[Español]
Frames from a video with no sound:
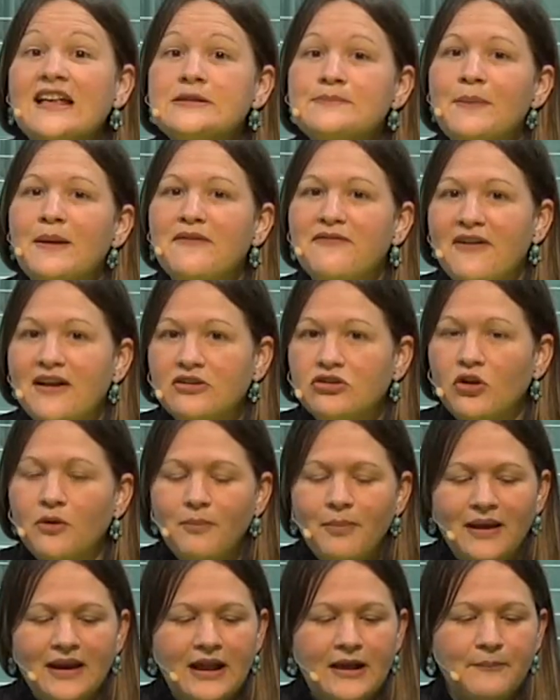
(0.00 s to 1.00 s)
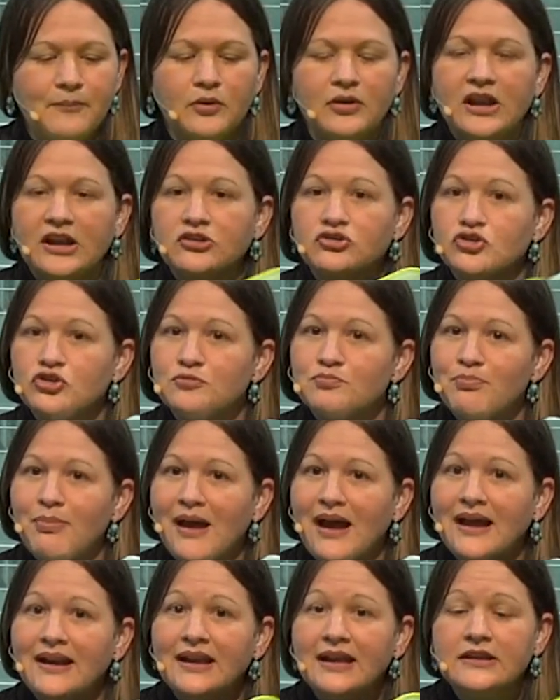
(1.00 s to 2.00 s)
es perfecto para poner sus
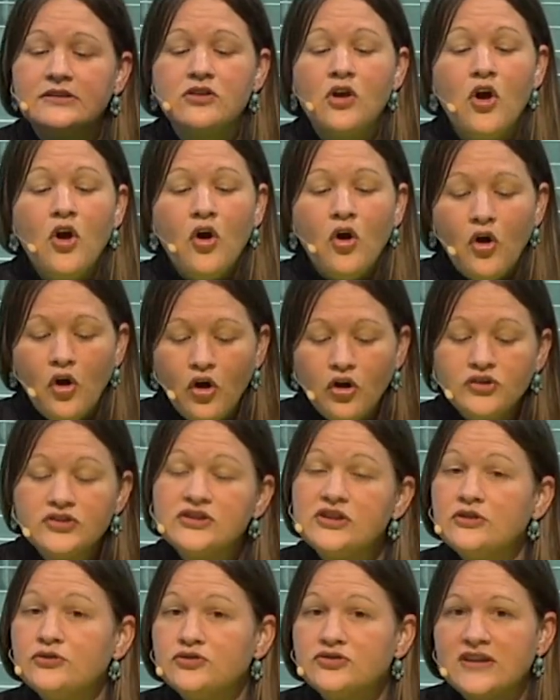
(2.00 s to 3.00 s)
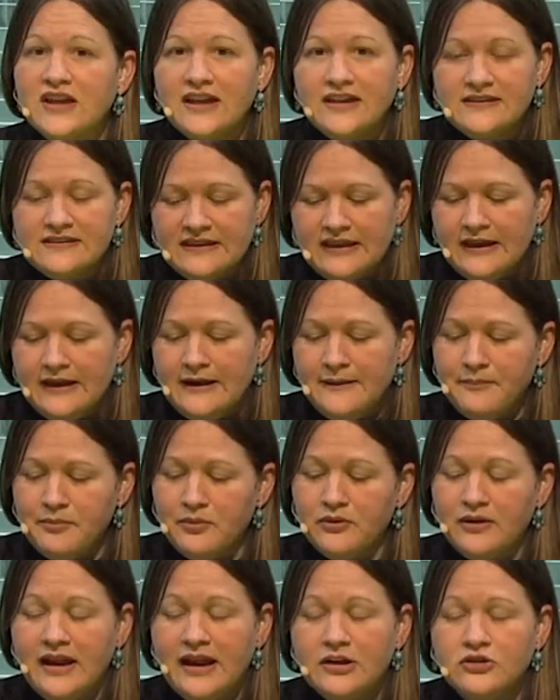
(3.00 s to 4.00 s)
panes o si ustedes quiere
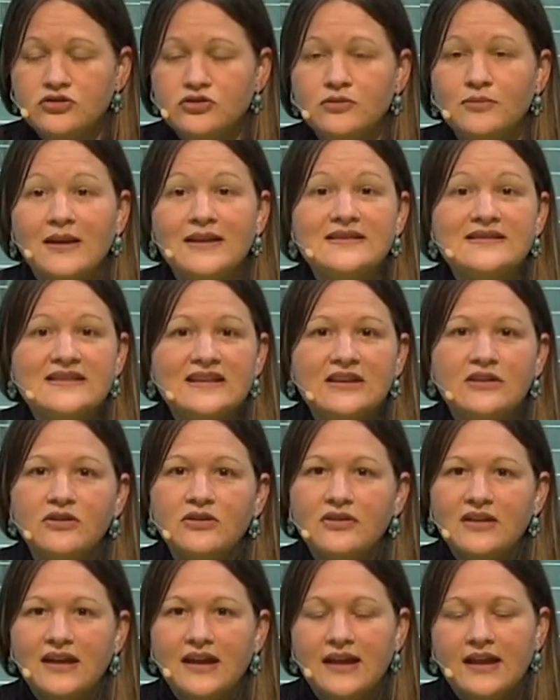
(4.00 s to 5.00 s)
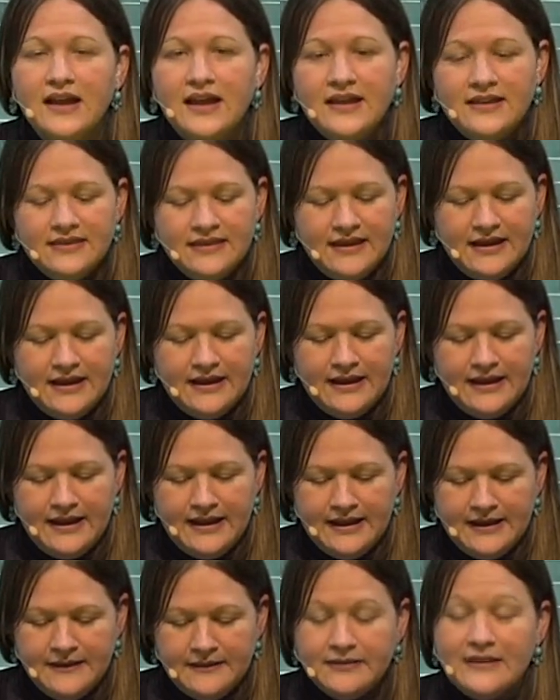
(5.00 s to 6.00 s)
poner su vestido de,
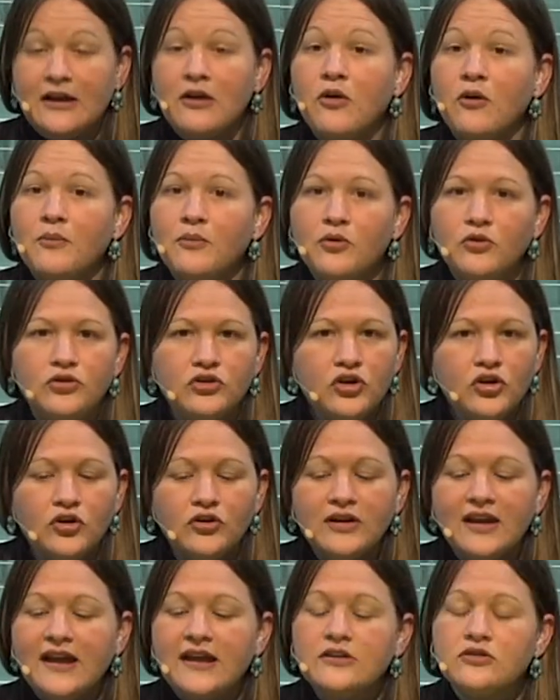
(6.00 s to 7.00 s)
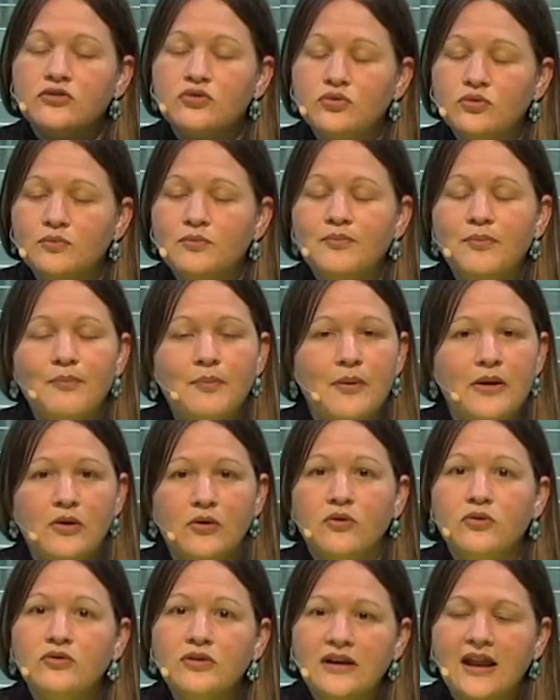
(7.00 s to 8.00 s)
eh, comunión, es un,
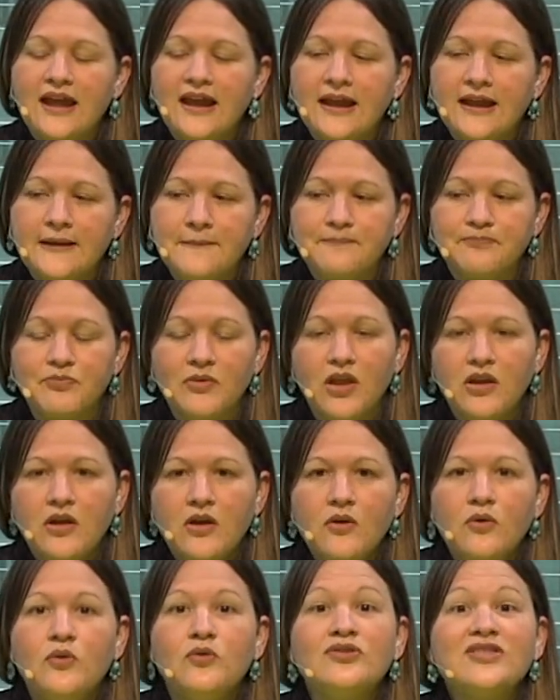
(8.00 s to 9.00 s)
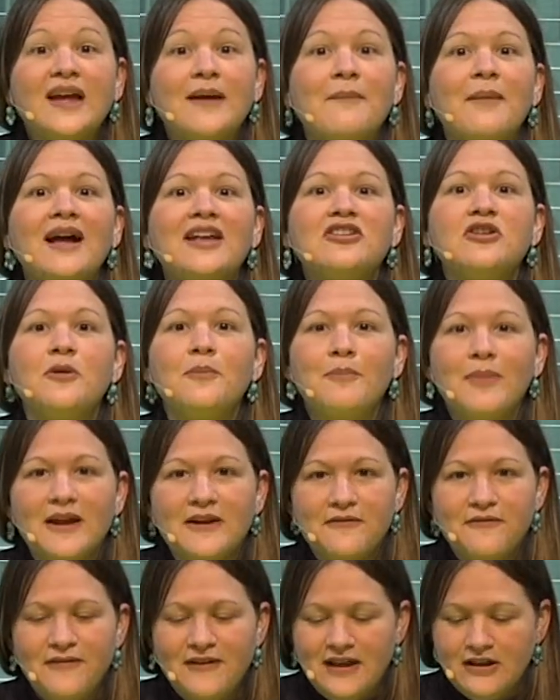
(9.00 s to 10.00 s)
em, un, tamaño
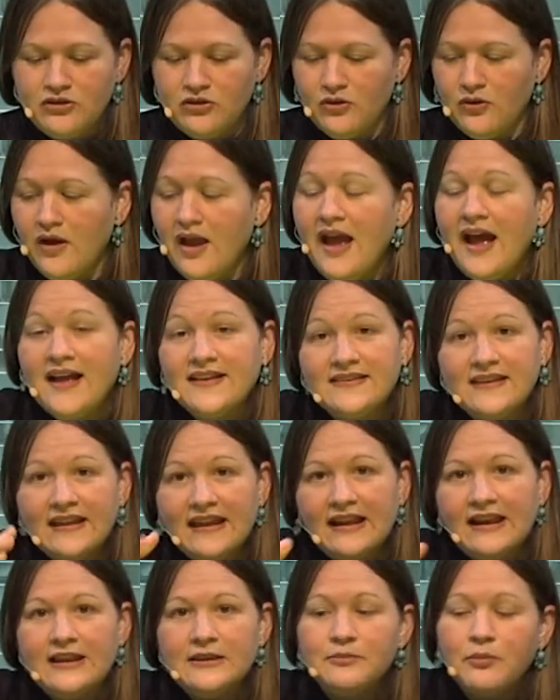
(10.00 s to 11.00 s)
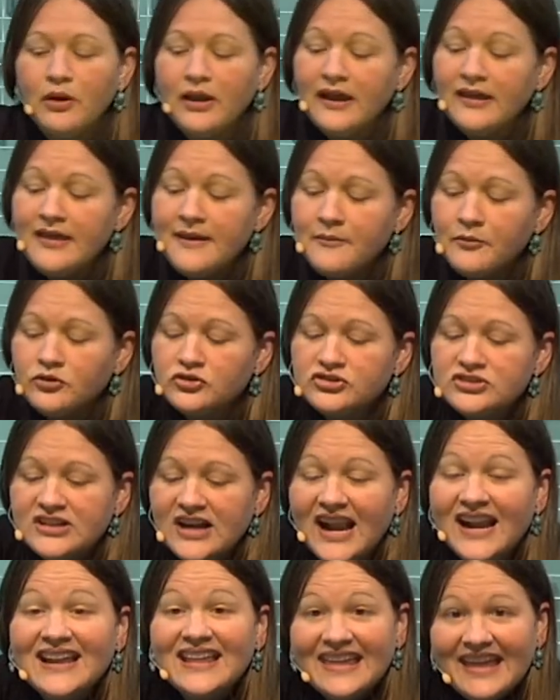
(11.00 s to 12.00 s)
perfecto. Así que les voy a
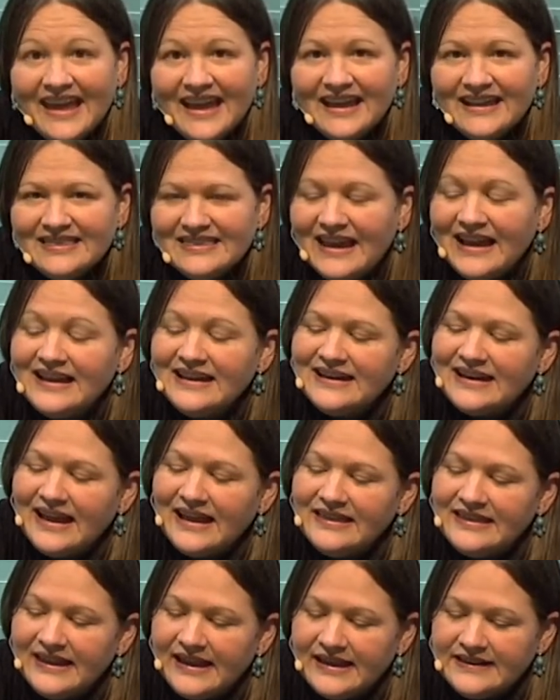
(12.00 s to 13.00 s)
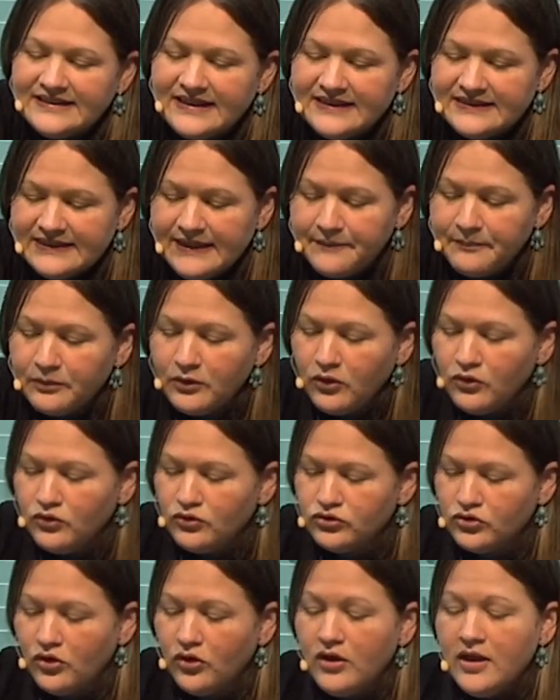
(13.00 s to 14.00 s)
demostrar qué tan grande es este
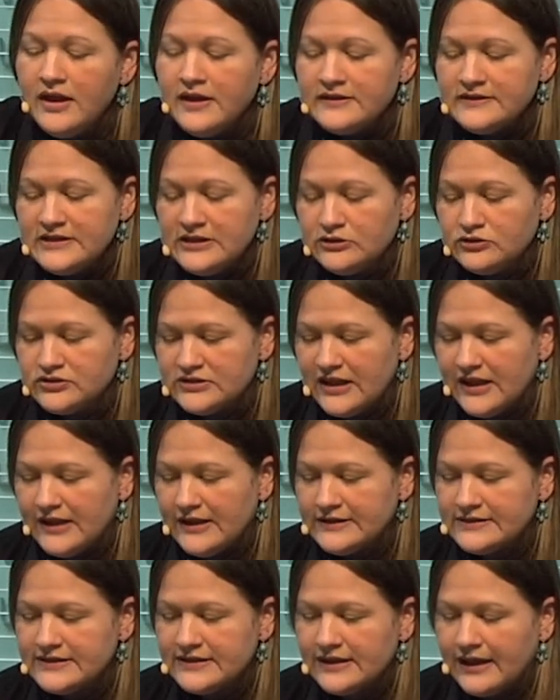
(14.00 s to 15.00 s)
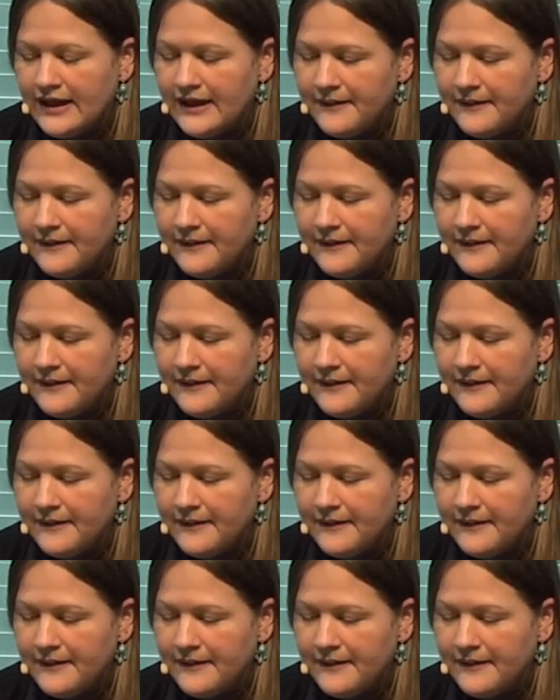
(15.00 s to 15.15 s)
producto. Si ustedes